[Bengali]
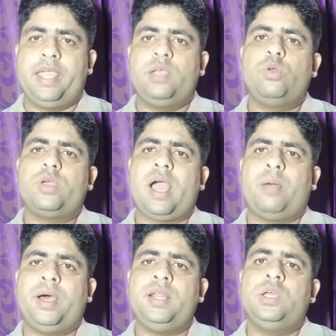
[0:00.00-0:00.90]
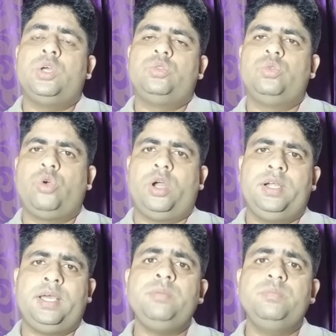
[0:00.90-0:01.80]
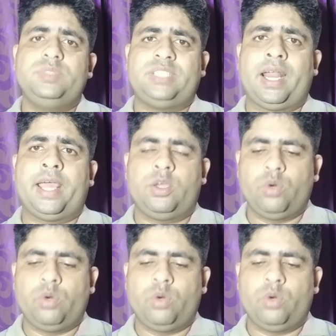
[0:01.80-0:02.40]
এইগুলোকে আবার দু ঘন্টা ঝালাই